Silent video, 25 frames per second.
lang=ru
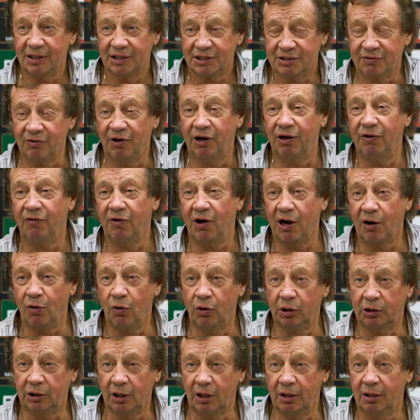свои
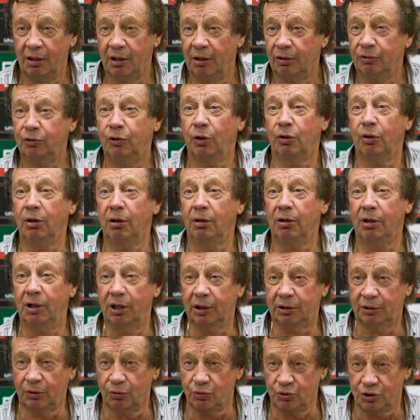ворота – то
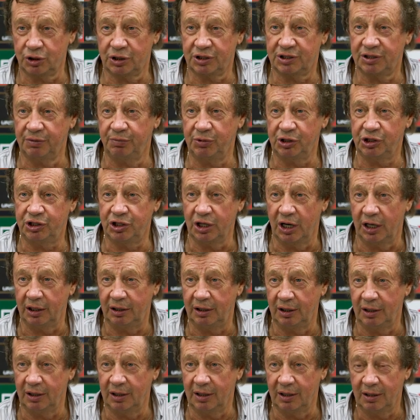это уже
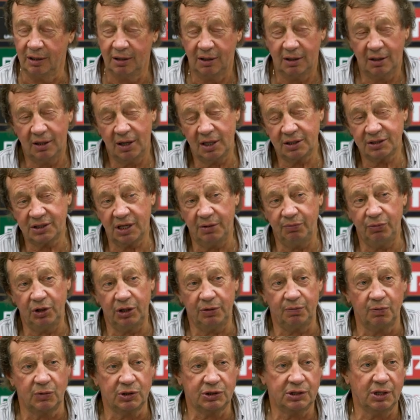замечательно. А
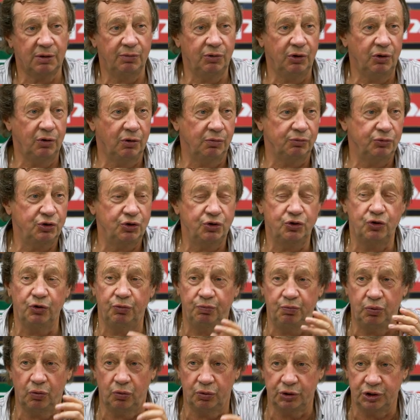забить мы забьем
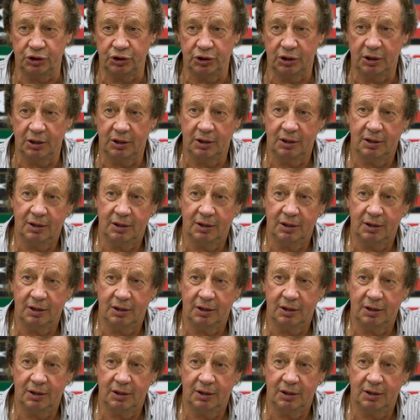чуть-чуть позже.